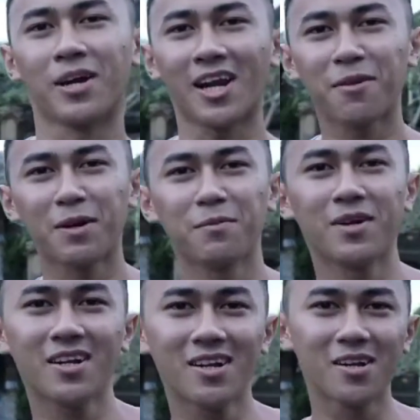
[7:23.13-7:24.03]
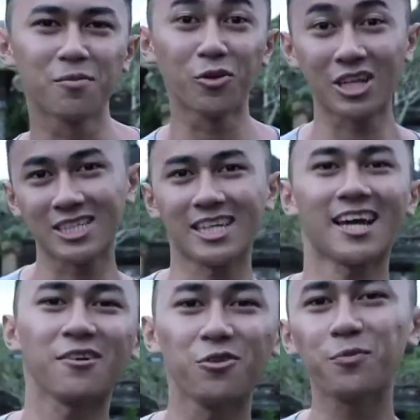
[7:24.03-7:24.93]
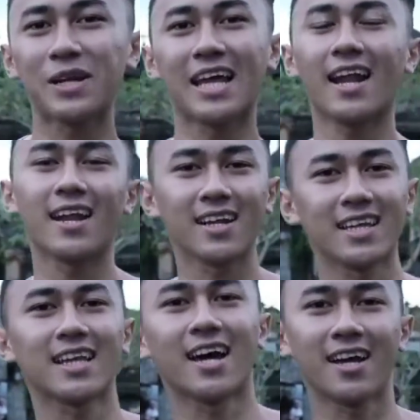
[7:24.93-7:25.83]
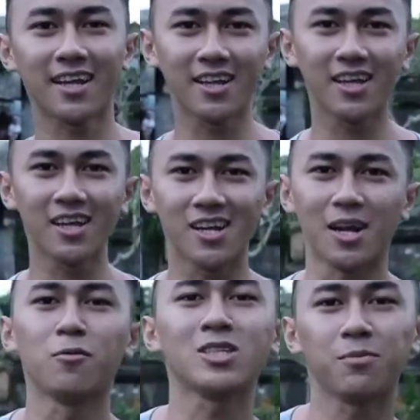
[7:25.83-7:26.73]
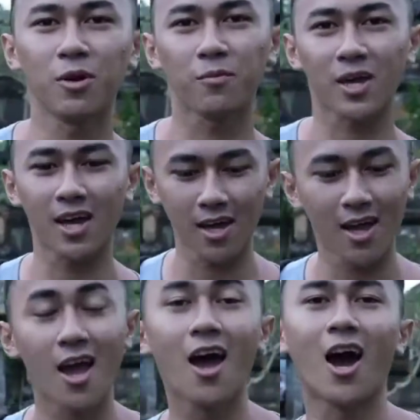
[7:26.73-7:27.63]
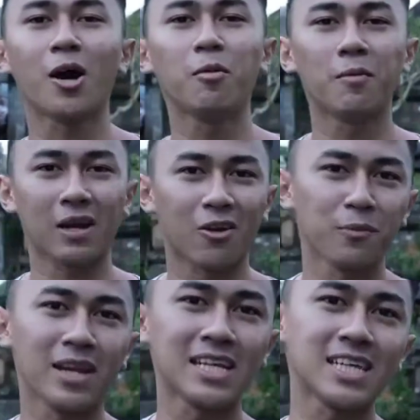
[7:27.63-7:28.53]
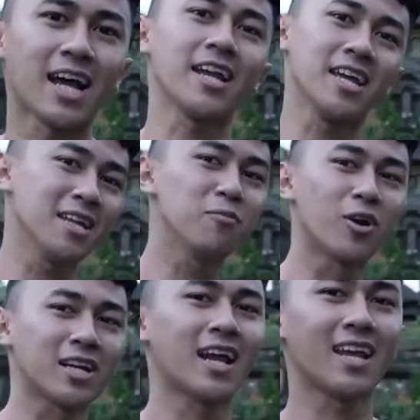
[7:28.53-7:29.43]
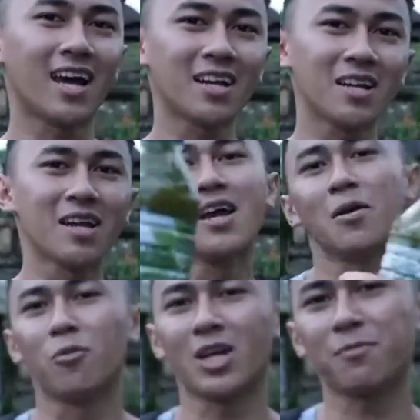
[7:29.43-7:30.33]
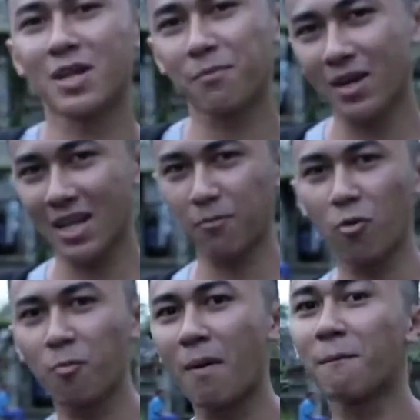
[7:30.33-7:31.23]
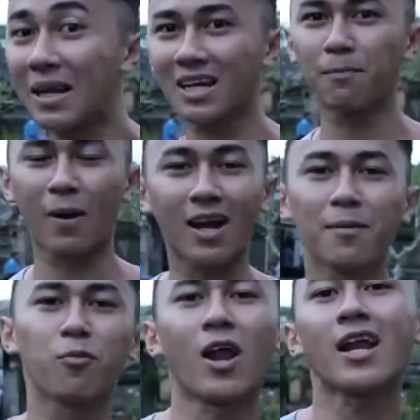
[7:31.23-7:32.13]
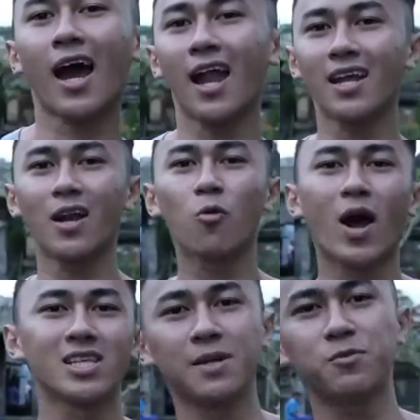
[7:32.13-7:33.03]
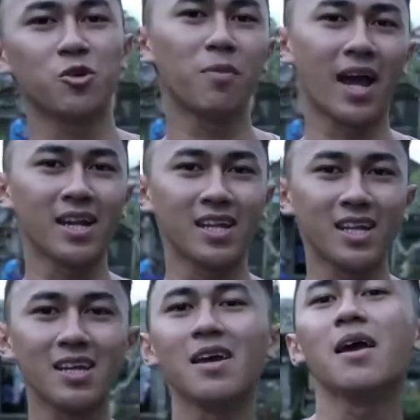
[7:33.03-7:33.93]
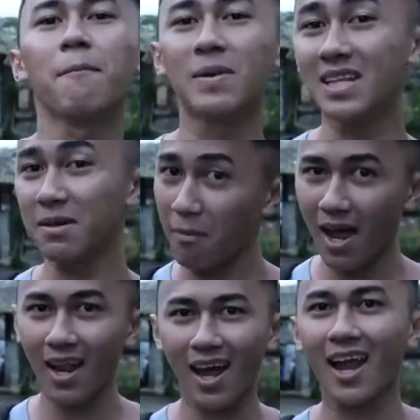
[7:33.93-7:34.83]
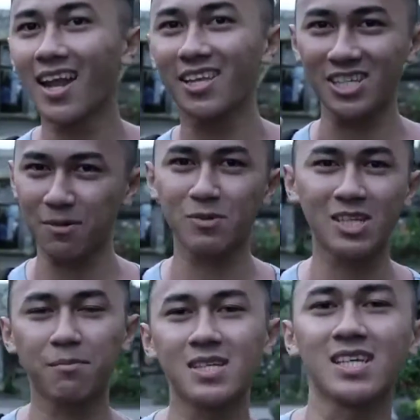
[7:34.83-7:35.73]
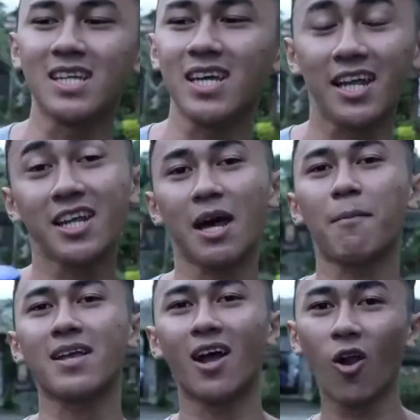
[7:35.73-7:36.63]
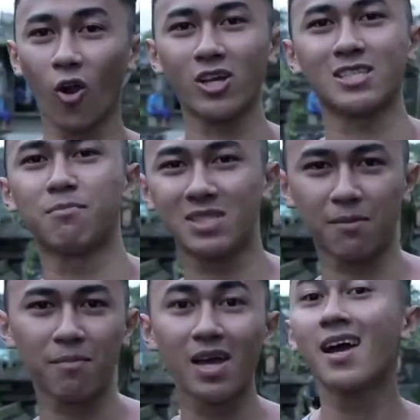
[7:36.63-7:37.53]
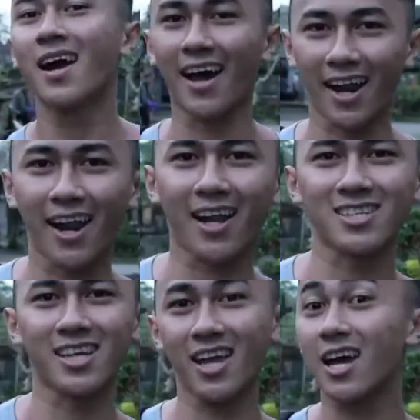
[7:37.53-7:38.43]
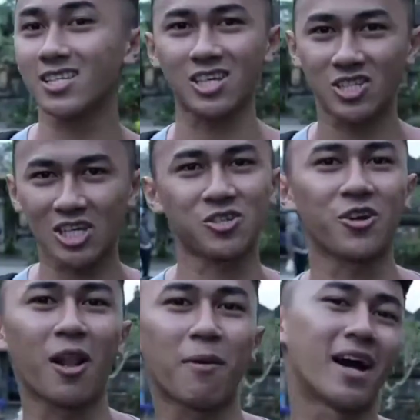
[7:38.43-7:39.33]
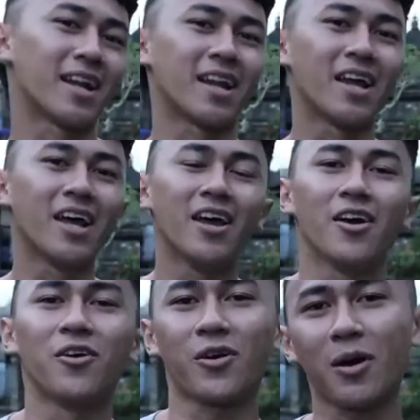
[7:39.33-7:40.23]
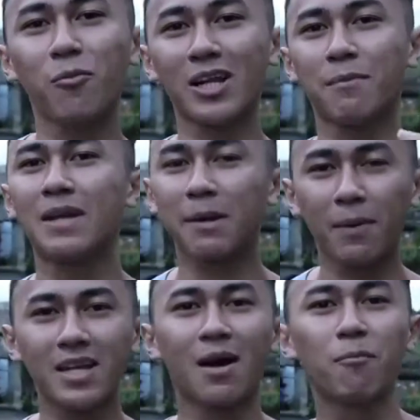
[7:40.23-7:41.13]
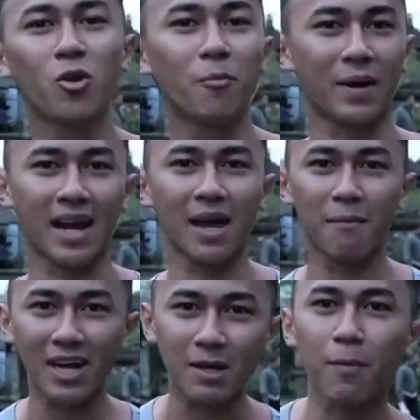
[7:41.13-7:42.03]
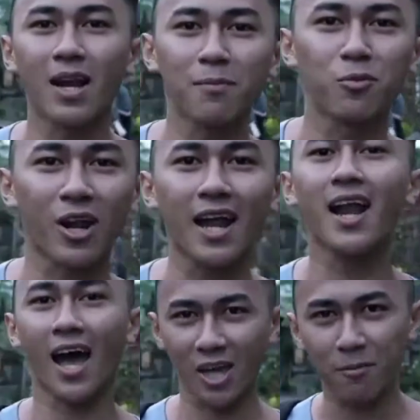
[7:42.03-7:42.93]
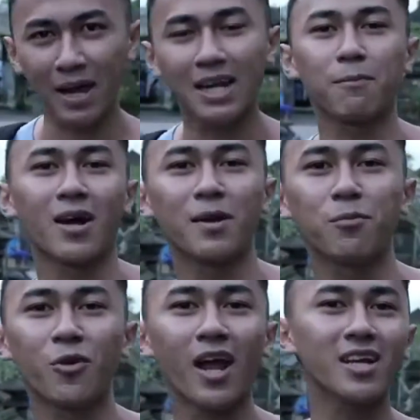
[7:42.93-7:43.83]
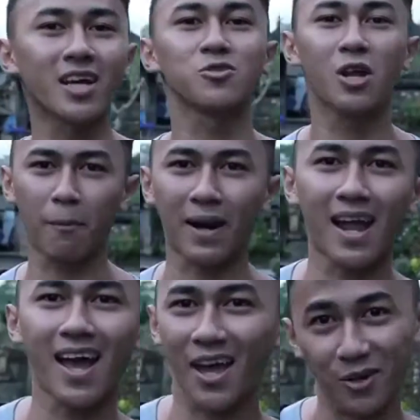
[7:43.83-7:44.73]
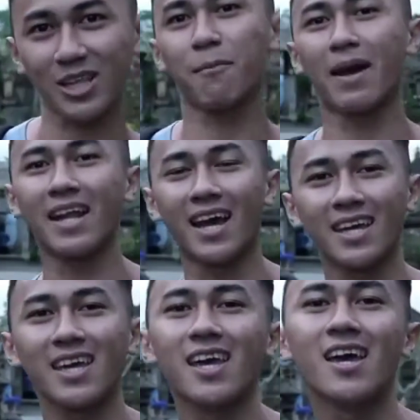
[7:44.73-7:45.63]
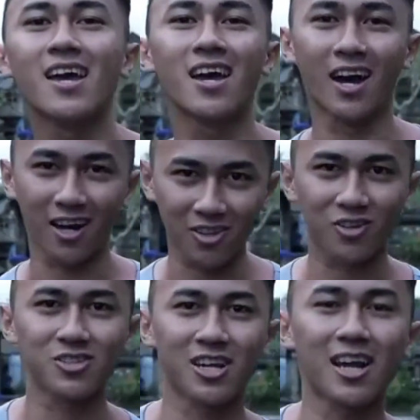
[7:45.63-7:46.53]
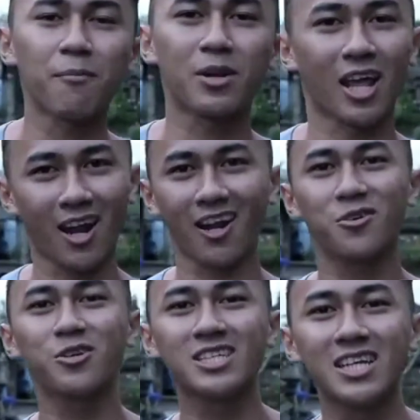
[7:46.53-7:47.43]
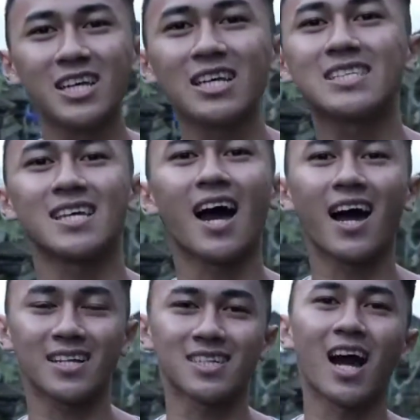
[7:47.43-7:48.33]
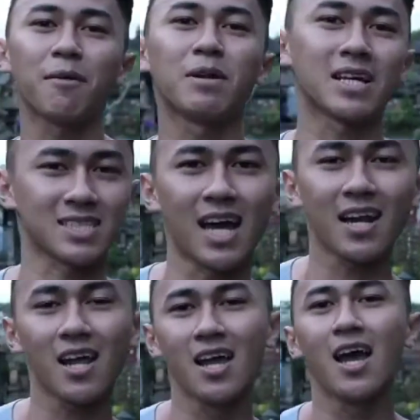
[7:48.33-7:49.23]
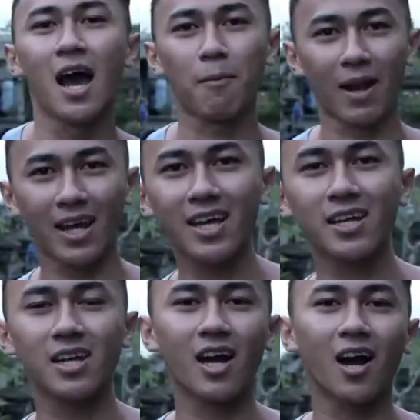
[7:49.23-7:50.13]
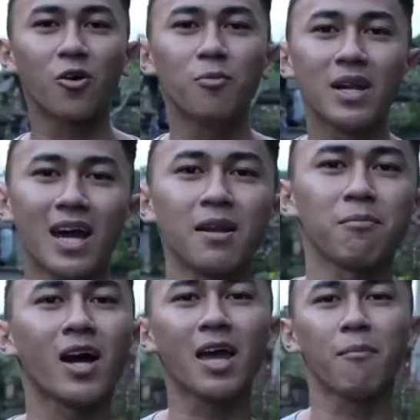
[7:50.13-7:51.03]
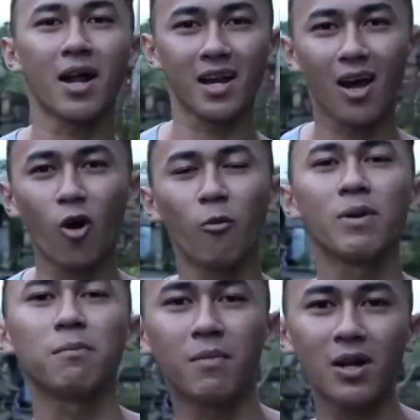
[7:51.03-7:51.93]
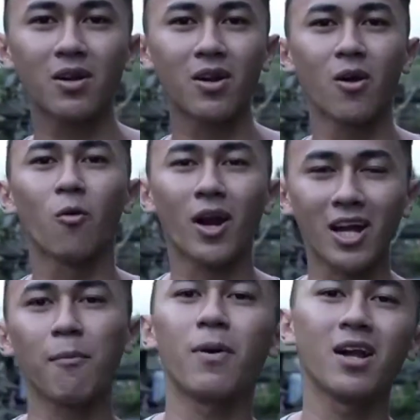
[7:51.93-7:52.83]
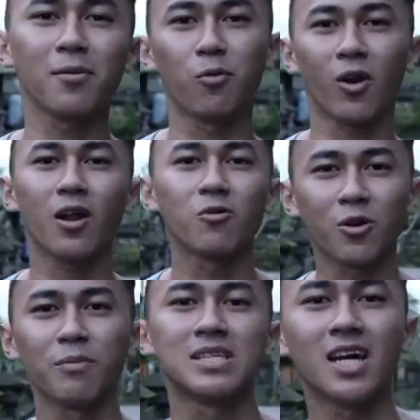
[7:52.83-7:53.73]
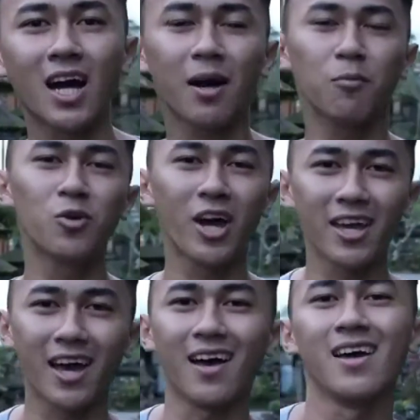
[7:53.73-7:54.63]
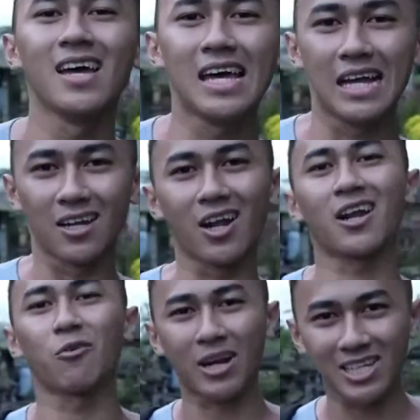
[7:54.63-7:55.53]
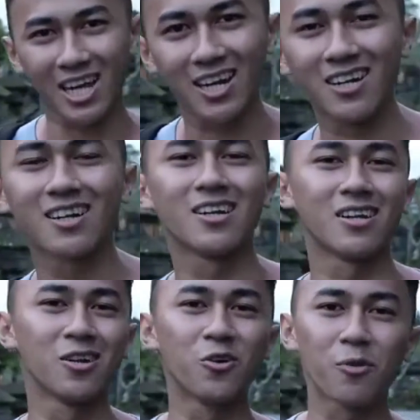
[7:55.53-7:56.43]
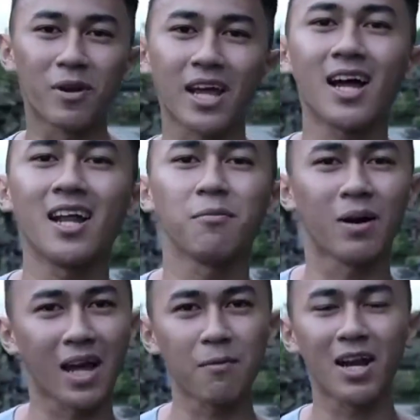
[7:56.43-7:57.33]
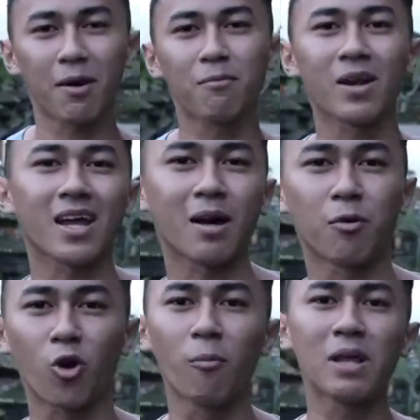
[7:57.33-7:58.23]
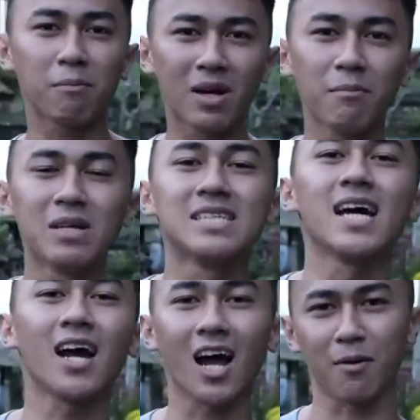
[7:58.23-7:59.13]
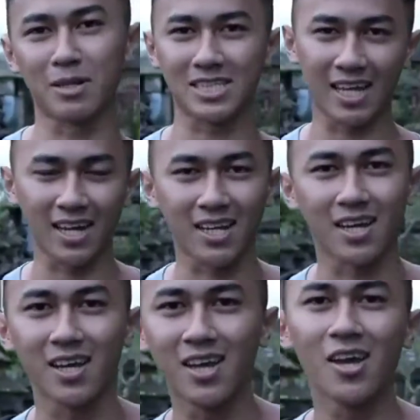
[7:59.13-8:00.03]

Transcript: Baiklah teman-teman, mungkin sekian dulu perjalanan kita hari ini. Namun sebelumnya, aku mau merekomendasikan ini buat kalian buat teman-teman yang mau mampir ke Panglipuran kalian wajib cobain ini minimal kalian nyicip-nyicip di sini ini namanya loloh cemcem karena rasanya sensasional banget Oke buat teman-teman yang belum pernah main ke Panglipuran ayo main ke Panglipuran yang sudah pernah ayo kita main lagi karena terus terang perjalananku di sini sangat-sangat berkesan apalagi ketika aku melihat bagaimana komitmen warga Panglipuran untuk menjaga budaya dan warisan leluhur mereka dan bagaimana mereka berkomitmen menjaga kebersihannya.